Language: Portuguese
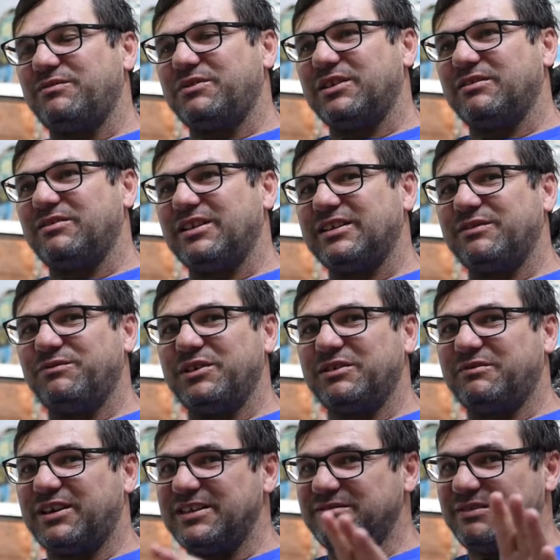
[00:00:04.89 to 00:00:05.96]
Fato é que foi
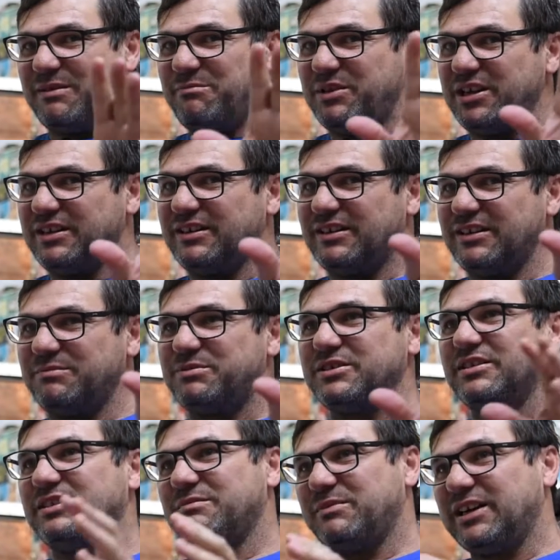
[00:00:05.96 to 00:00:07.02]
quase uma briga ali para a
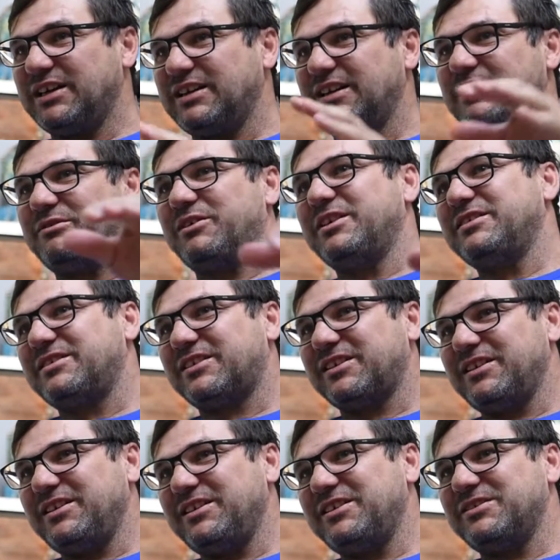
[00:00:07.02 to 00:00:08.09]
gente marcar agora esse
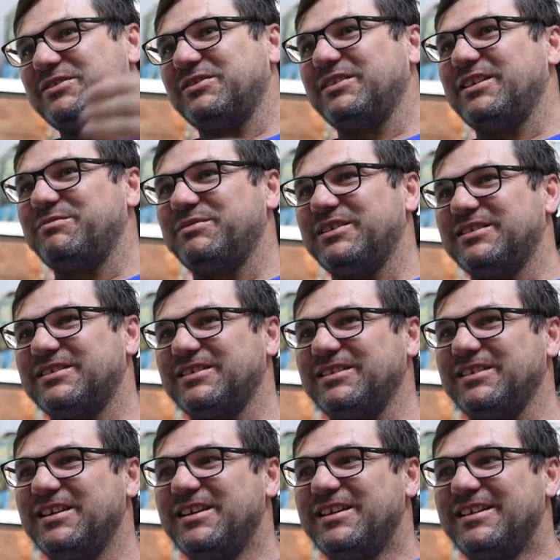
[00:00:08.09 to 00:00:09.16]
reinício, né? Porque,
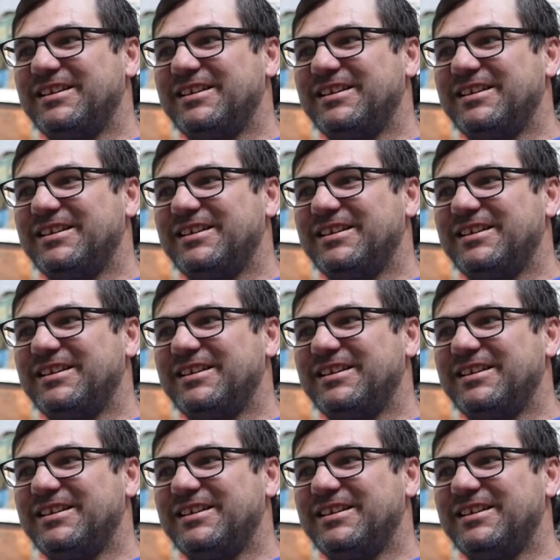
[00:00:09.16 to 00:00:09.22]
assim,